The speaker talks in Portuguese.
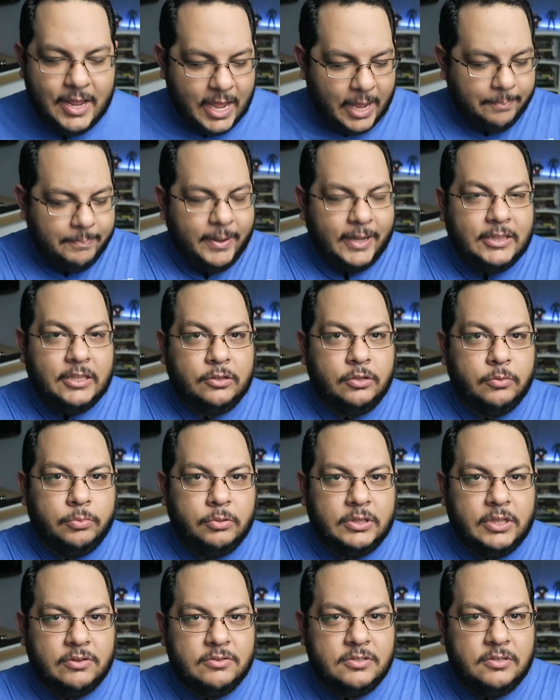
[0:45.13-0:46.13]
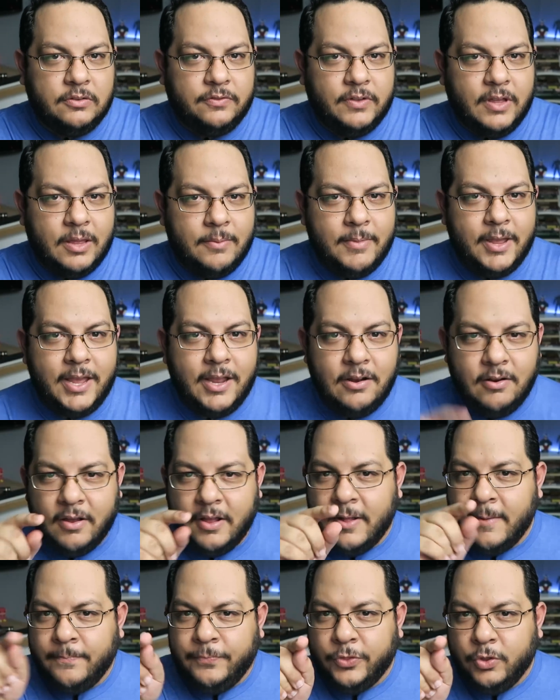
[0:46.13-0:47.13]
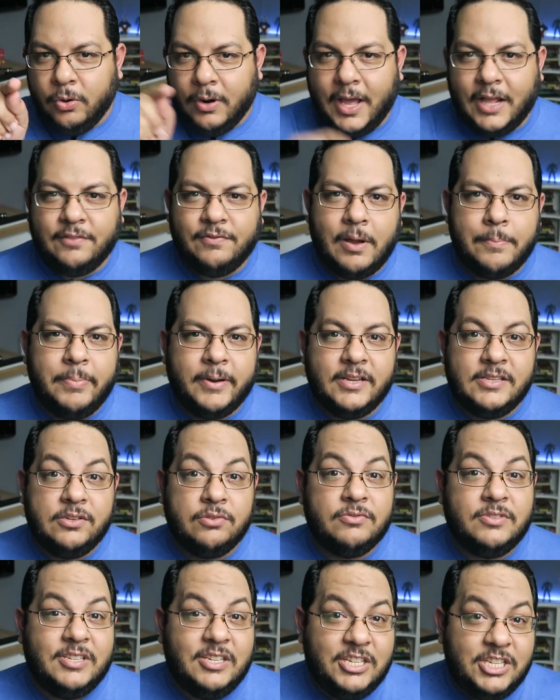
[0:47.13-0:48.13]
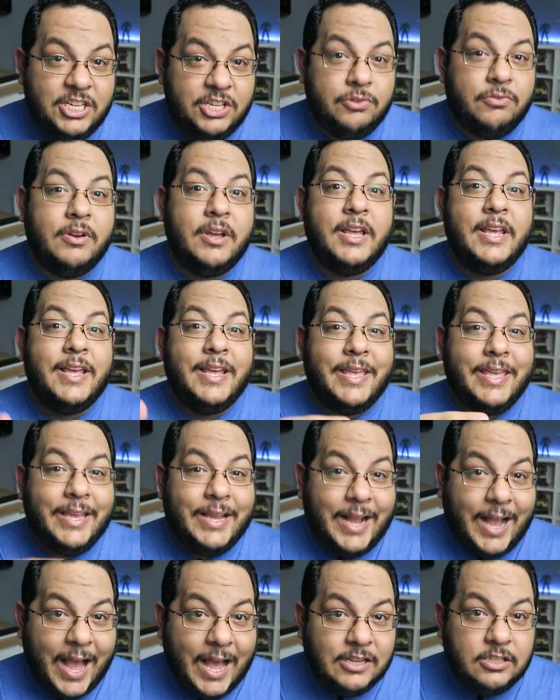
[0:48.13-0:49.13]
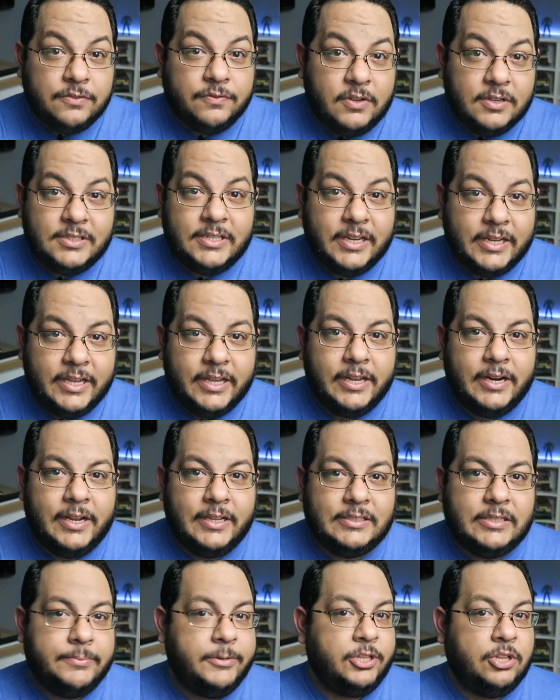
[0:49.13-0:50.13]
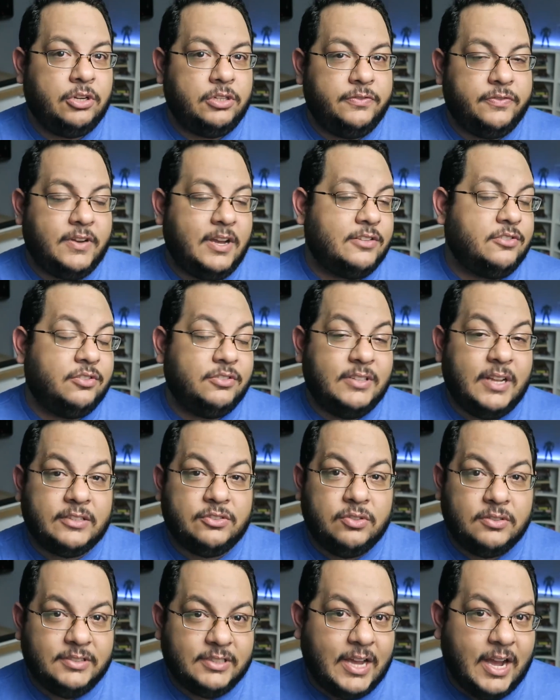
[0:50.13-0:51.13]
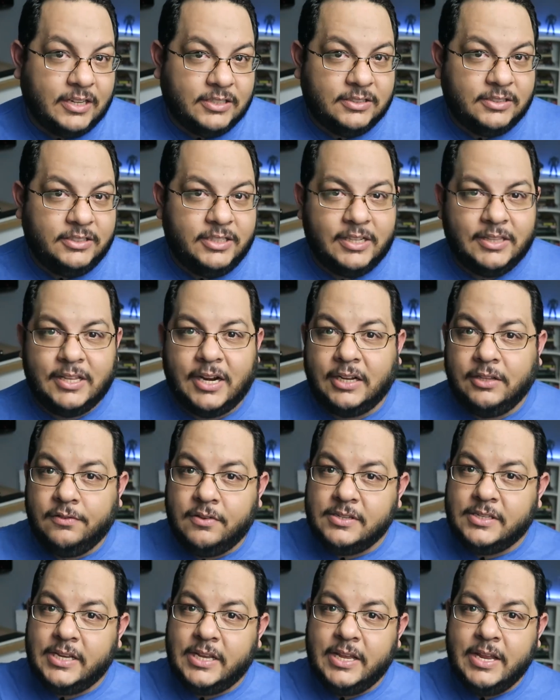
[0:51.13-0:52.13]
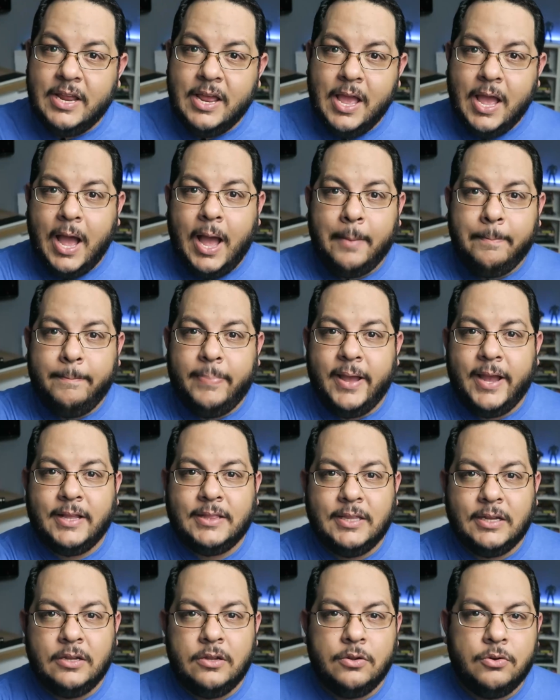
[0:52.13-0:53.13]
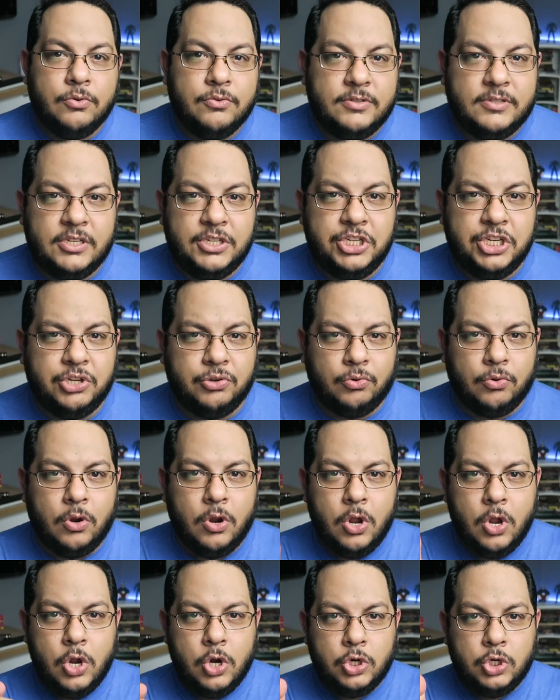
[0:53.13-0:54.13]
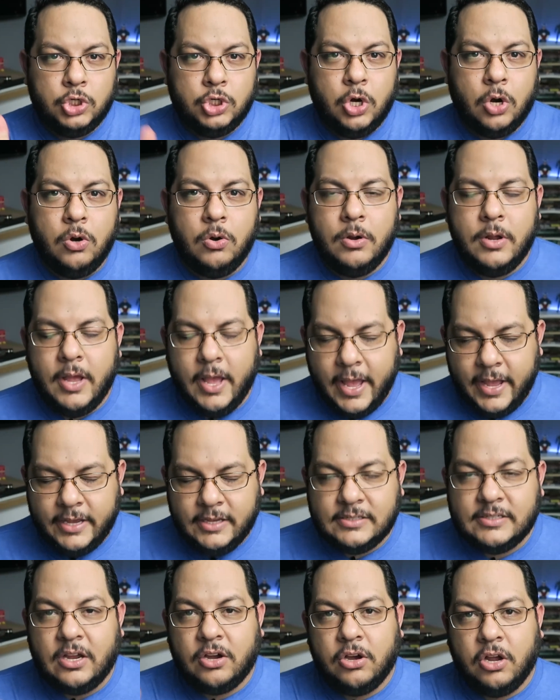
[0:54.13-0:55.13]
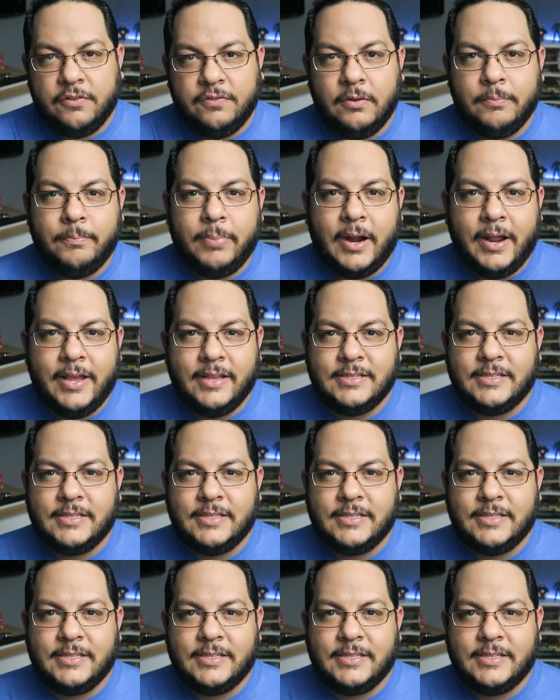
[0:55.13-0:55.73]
Aperta no botãozinho vermelho, do lado vai aparecer um sininho e caso você queira receber notificações nas suas caixas de entrada, você aperta aperta o sininho. Show? É isso, agora vamos para a